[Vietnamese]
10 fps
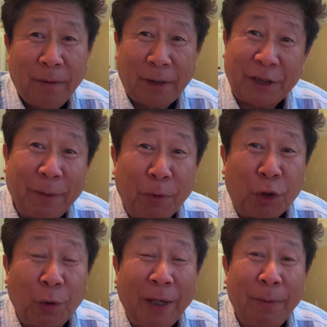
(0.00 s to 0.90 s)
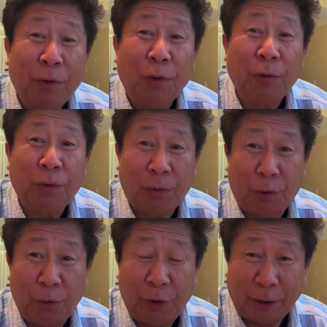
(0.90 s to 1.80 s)
ta sẽ muốn tụi lên tụ
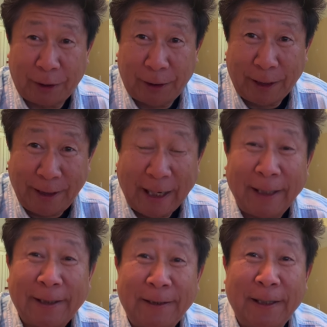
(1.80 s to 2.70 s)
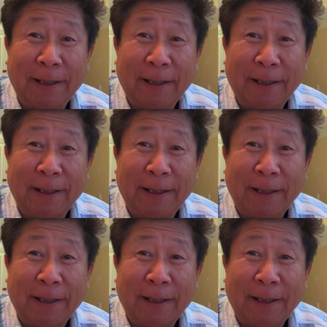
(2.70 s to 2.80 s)
tụi giờ cứ ấy dạng là cứ